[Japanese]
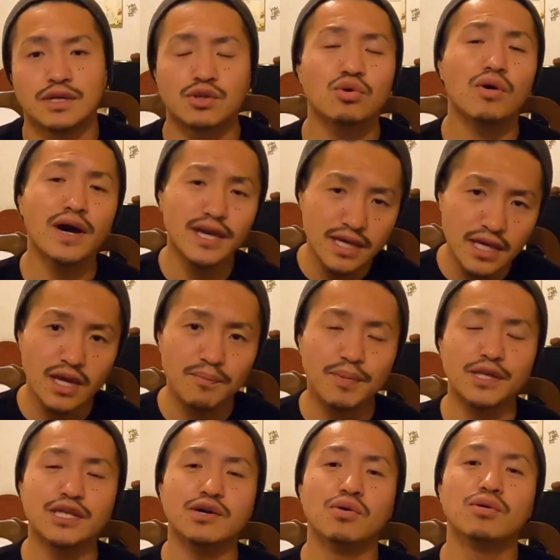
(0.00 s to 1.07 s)
まあ、とはいえやっ
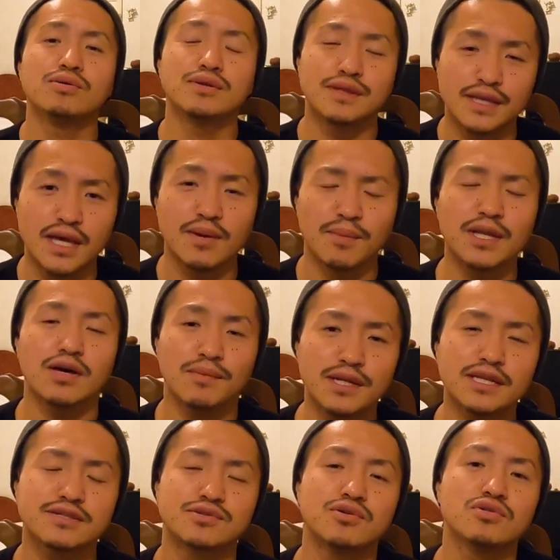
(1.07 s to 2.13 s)
ぱ日本ってまだ
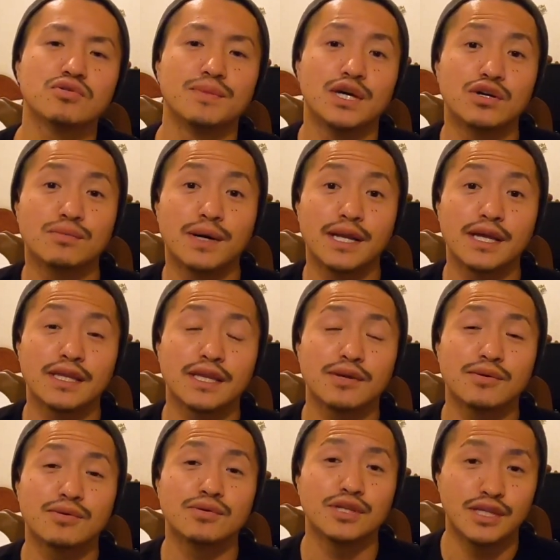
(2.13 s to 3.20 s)
まだすごく恵まれて
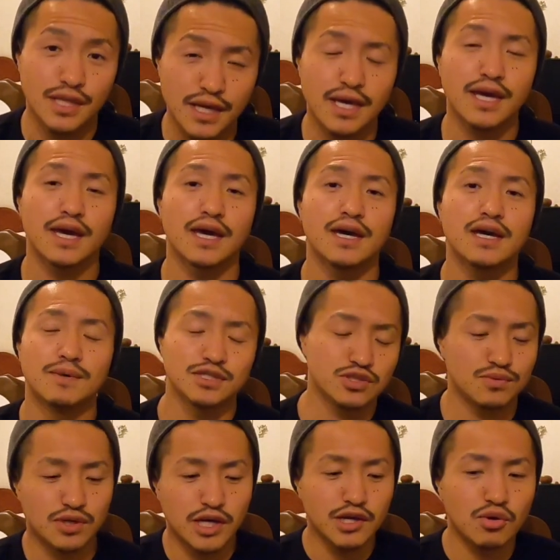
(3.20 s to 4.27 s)
る国で、まあ、
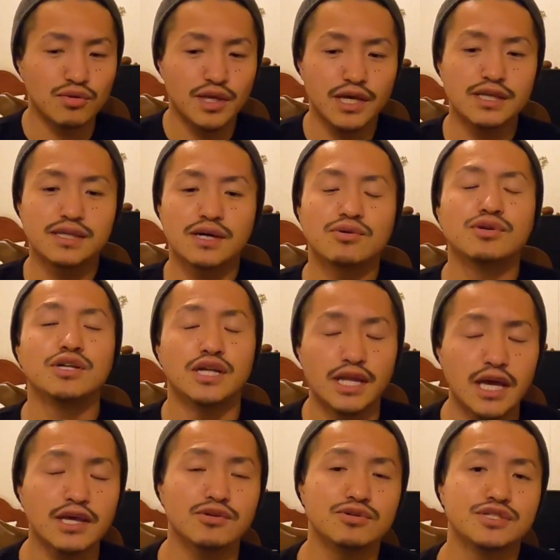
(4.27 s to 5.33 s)
自分がいろんな行った国で
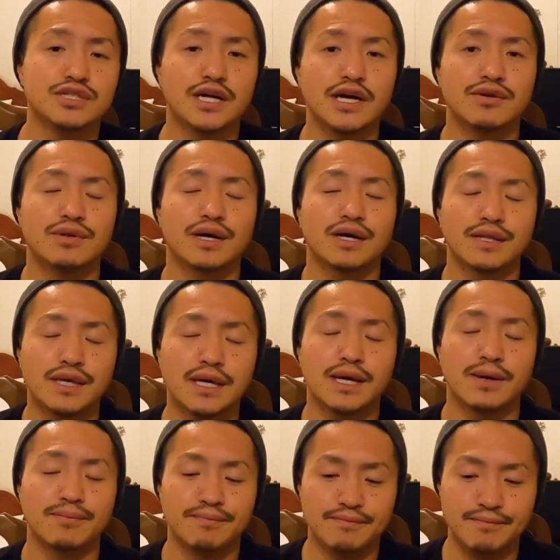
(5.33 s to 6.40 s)
ね、友人がいる中
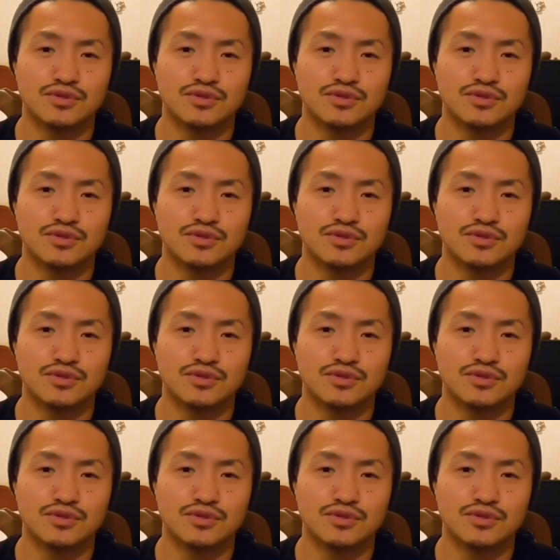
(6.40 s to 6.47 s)
で、